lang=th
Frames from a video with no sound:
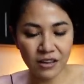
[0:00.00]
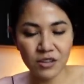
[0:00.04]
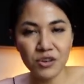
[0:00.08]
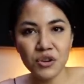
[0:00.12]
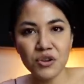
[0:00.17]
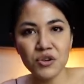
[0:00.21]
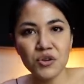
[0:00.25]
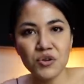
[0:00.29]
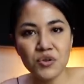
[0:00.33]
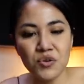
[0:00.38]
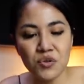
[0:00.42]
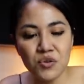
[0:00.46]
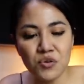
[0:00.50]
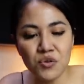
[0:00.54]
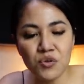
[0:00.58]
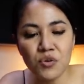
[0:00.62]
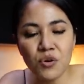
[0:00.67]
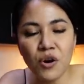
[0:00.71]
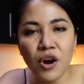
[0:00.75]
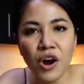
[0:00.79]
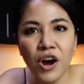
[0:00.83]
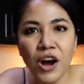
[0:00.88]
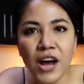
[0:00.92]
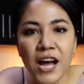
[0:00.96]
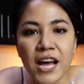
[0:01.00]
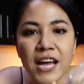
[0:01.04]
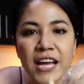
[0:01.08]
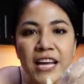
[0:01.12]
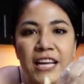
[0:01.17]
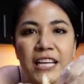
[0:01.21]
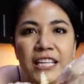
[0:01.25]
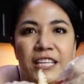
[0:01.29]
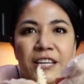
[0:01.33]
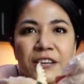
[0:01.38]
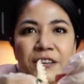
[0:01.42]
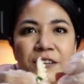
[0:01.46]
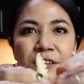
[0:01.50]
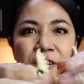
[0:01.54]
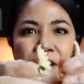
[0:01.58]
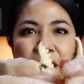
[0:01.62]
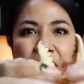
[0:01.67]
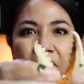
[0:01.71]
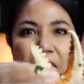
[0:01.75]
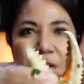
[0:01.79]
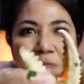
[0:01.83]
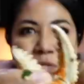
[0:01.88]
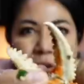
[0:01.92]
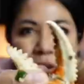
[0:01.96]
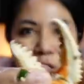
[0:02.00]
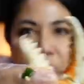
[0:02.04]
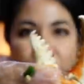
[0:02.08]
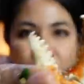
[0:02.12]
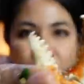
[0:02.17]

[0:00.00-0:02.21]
ยั่วยั่วครับผ